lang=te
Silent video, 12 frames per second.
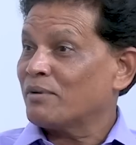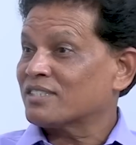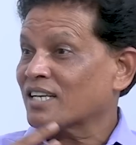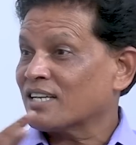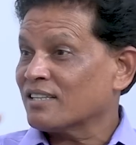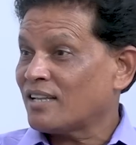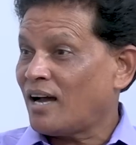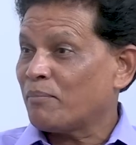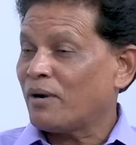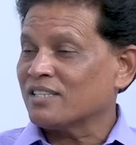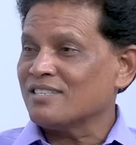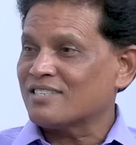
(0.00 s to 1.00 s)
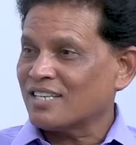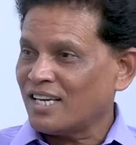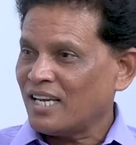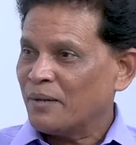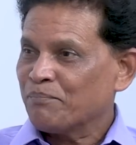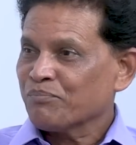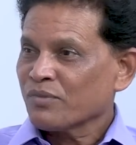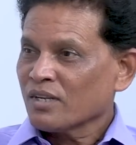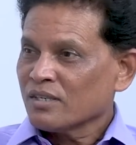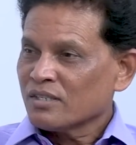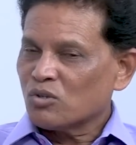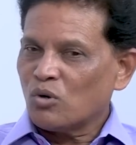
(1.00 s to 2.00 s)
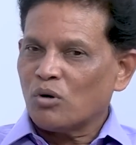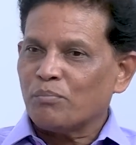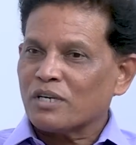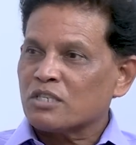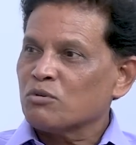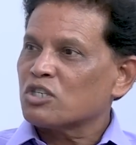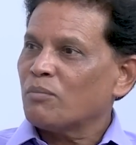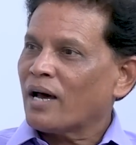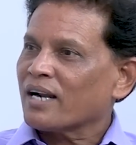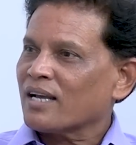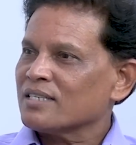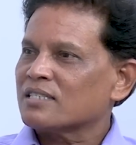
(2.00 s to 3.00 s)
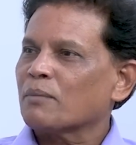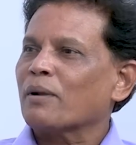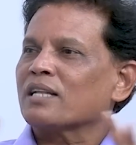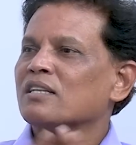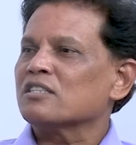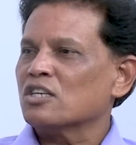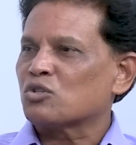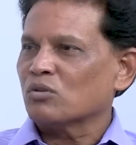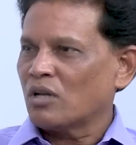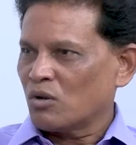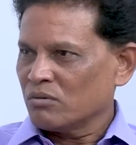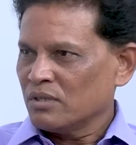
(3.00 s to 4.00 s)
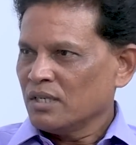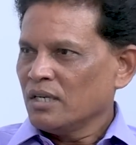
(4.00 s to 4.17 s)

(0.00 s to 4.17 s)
సమస్య కింద ఆపాదించి సో మసిబుసి మార్కా చేసే ప్రయత్నం చేస్తున్నారు